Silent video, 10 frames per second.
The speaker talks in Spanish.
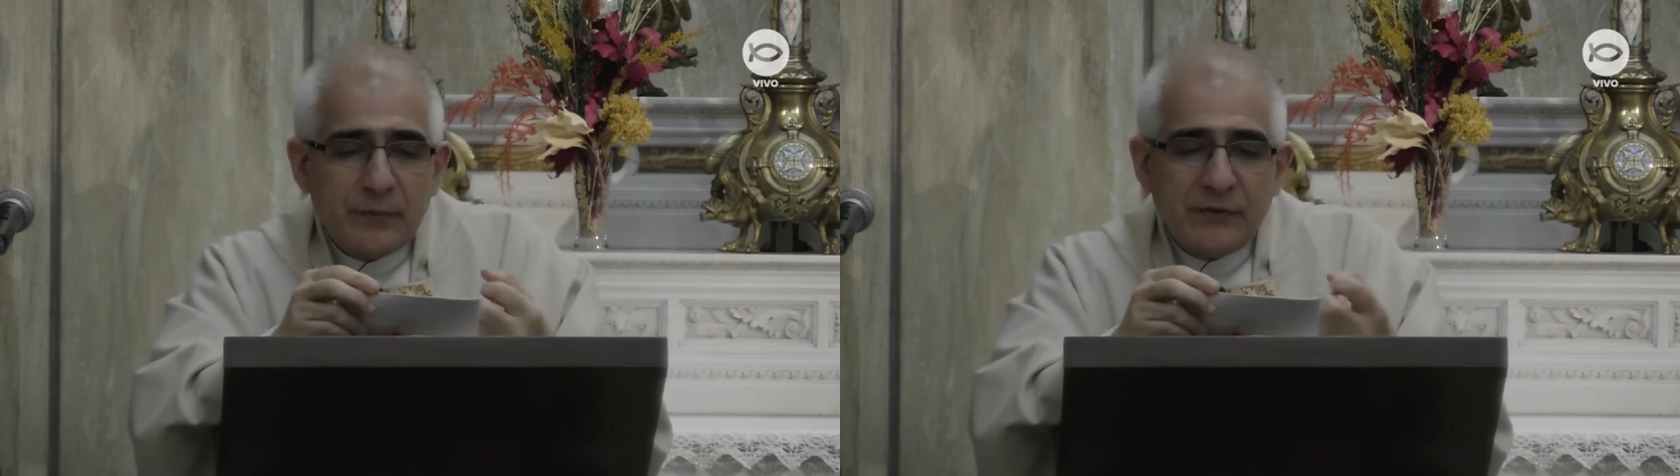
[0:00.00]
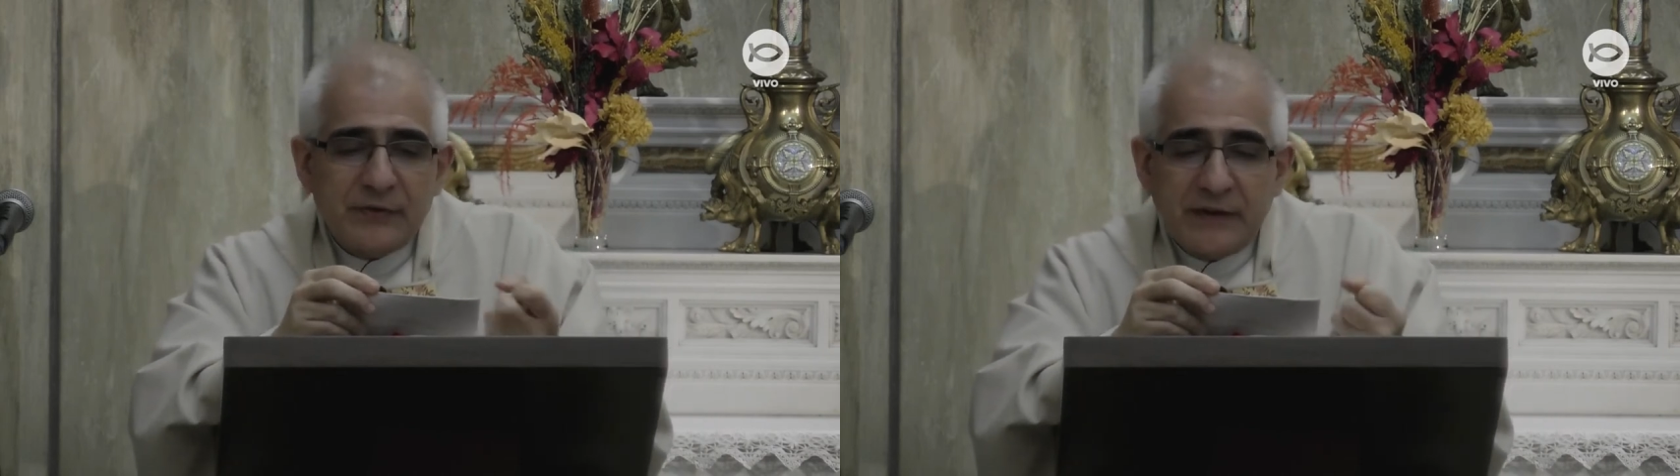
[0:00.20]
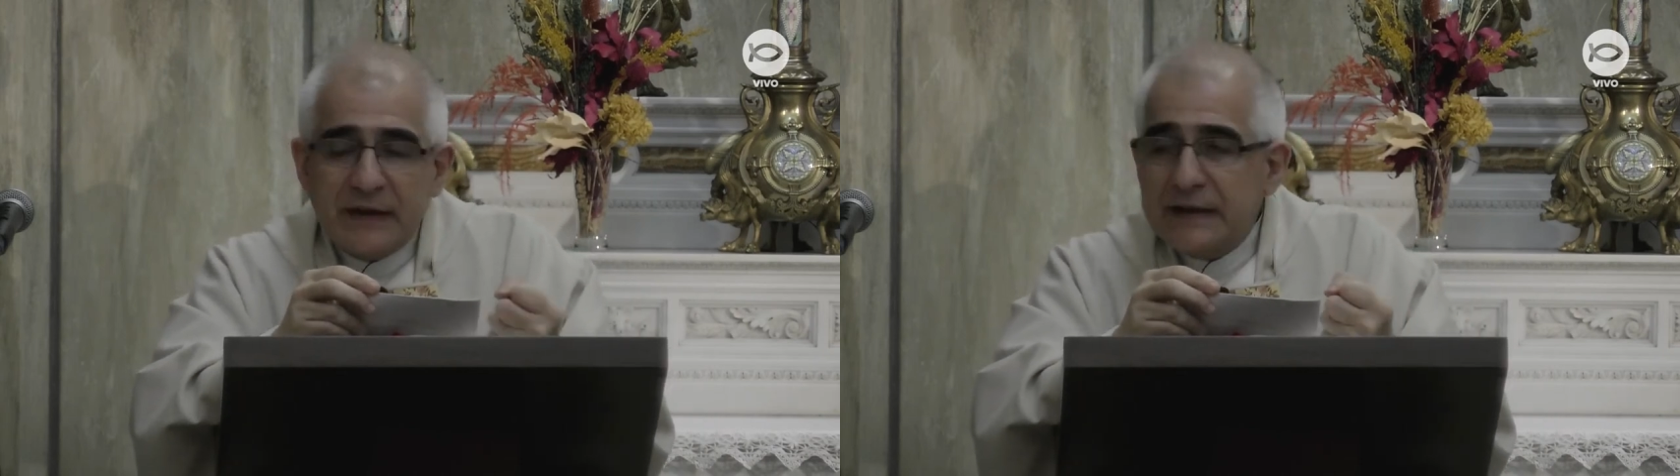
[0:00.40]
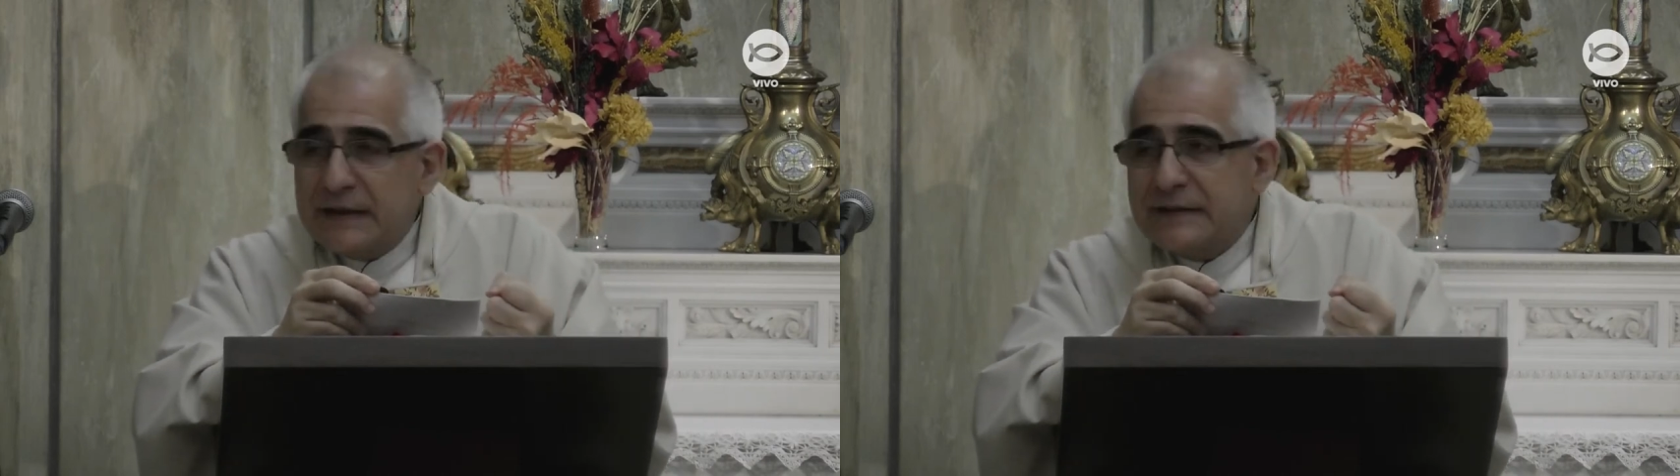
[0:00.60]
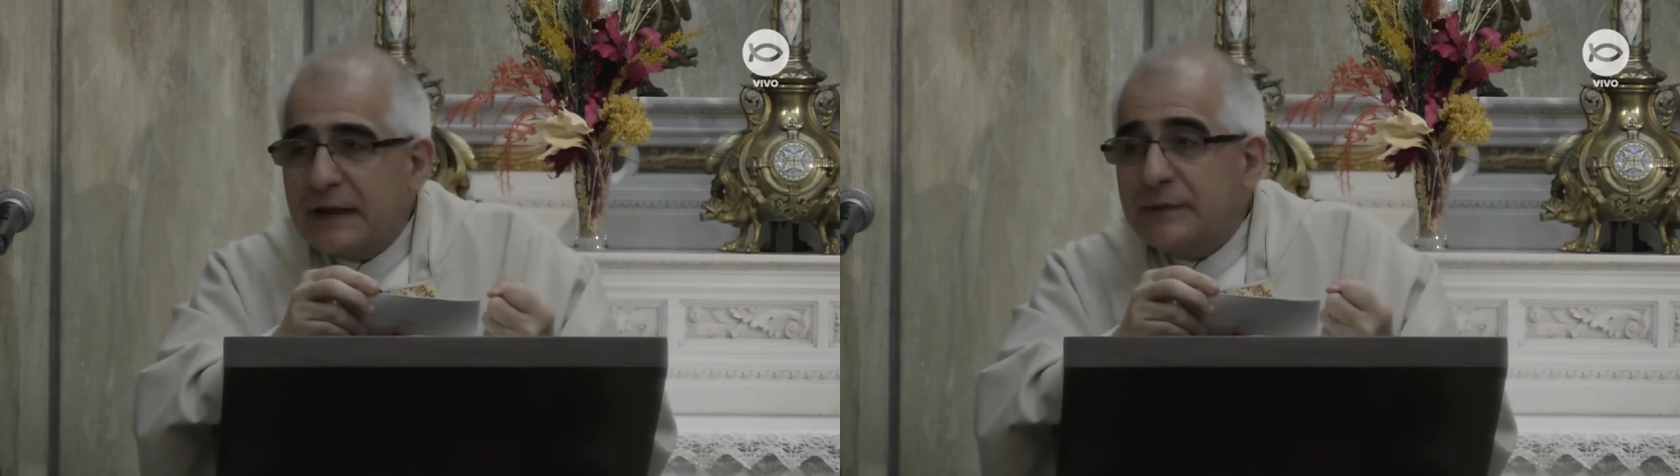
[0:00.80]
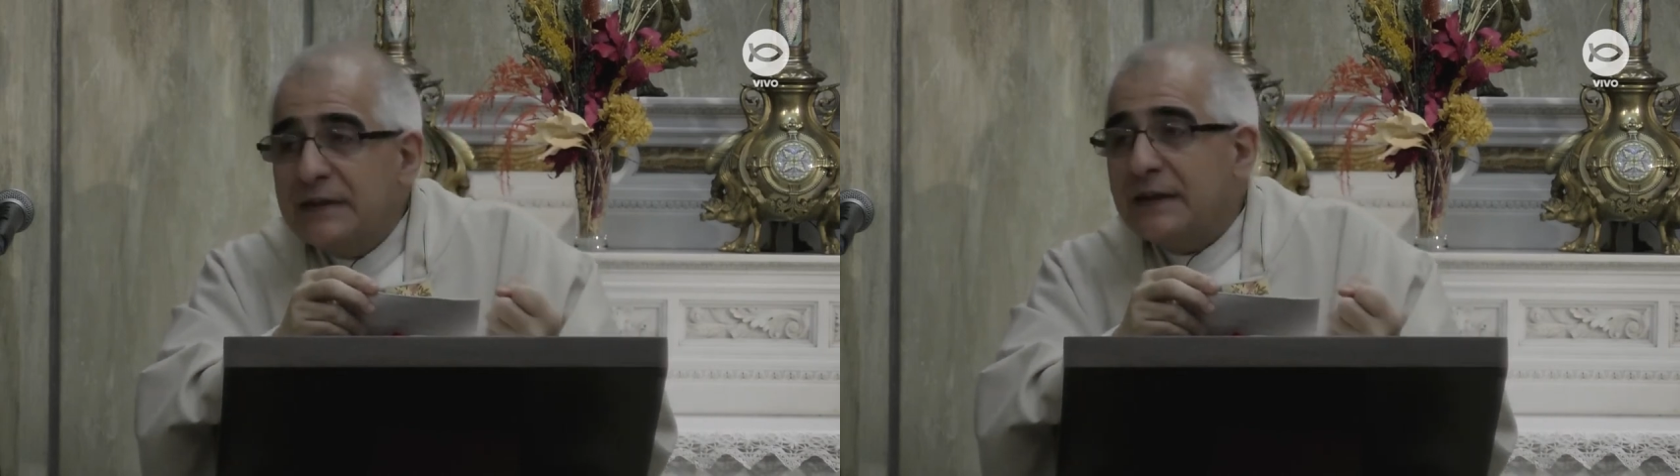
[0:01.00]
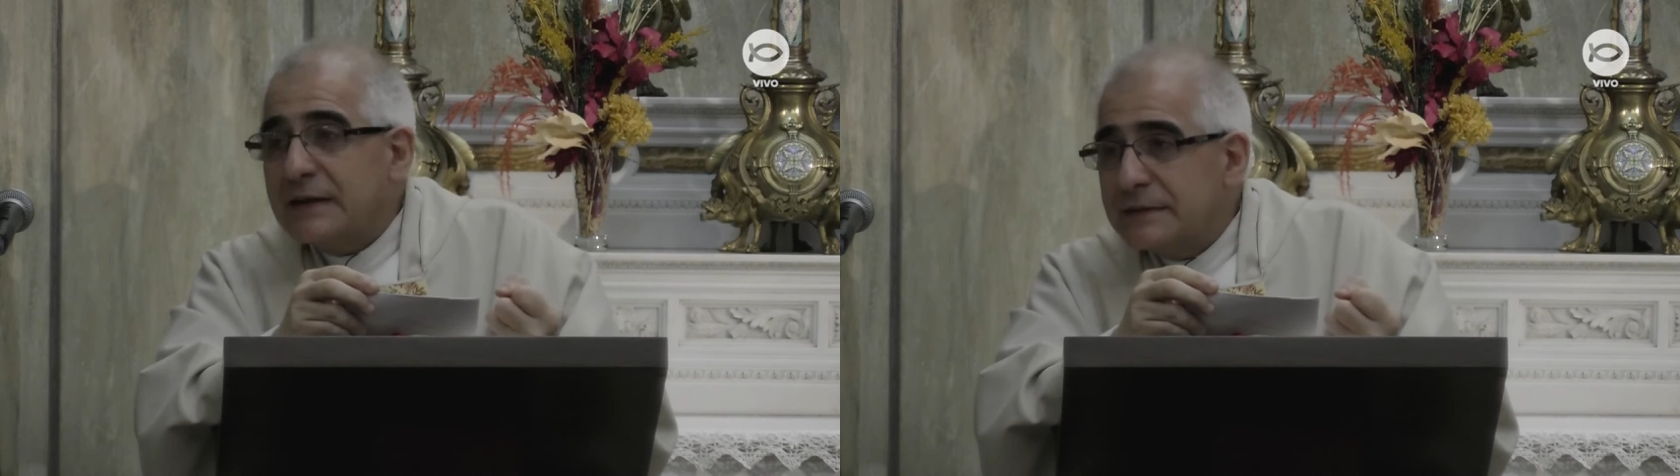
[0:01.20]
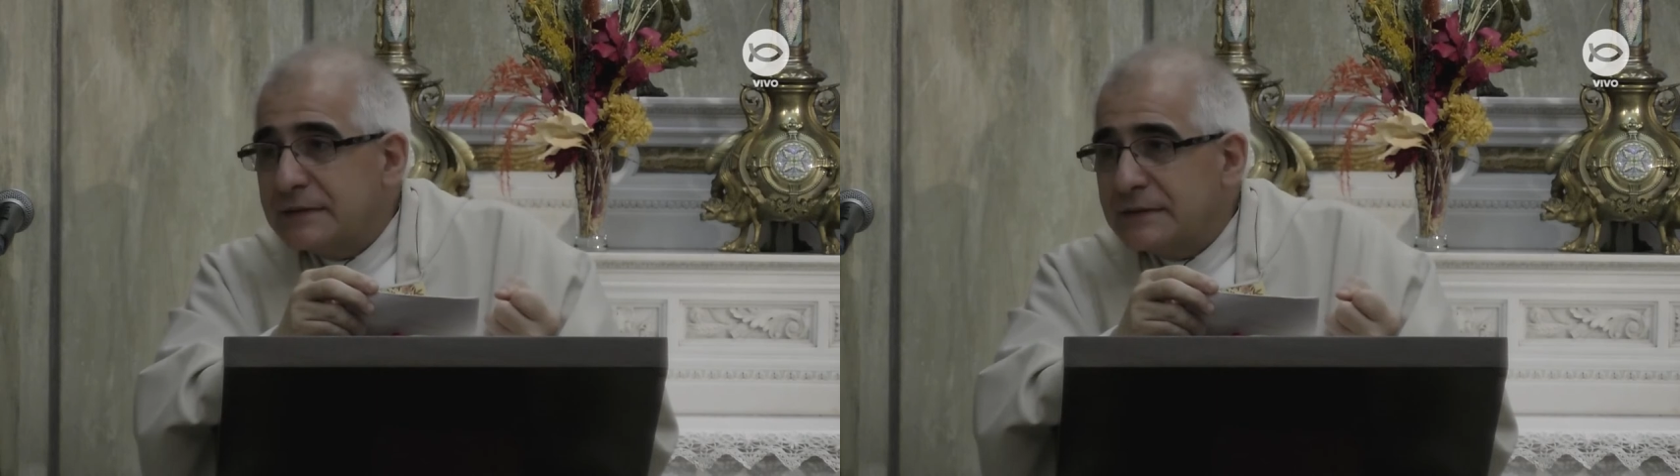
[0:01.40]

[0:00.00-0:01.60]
proceder en esta vida,